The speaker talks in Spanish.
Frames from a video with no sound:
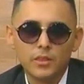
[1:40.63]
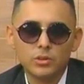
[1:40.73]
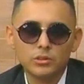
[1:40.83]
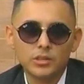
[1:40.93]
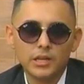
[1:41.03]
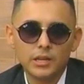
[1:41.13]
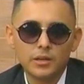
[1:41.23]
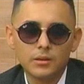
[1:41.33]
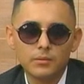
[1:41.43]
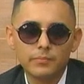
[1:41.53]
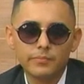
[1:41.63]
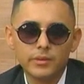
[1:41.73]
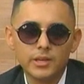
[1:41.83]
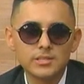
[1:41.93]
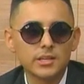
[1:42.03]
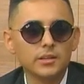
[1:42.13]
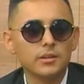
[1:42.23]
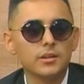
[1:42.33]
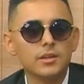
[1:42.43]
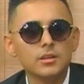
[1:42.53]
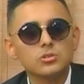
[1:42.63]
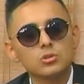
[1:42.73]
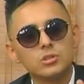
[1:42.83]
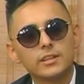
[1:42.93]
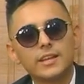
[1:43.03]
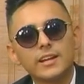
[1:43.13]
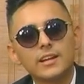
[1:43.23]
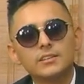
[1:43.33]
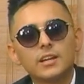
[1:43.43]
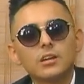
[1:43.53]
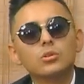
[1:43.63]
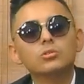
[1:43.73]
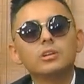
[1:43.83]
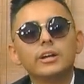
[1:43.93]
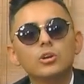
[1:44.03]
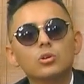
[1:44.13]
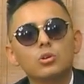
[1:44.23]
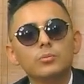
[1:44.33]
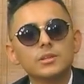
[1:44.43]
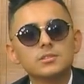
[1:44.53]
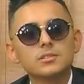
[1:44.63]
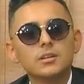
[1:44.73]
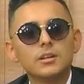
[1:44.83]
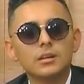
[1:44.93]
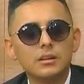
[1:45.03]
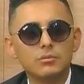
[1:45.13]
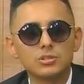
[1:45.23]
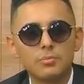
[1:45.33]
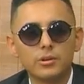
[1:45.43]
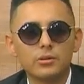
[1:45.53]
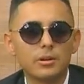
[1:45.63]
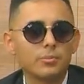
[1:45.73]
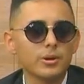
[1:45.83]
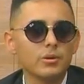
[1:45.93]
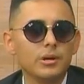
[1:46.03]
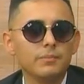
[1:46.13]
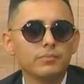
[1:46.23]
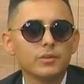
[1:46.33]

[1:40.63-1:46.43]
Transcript: donde me dicen, si usted quiere cantar con Darío Gómez, le vamos a poner una prueba.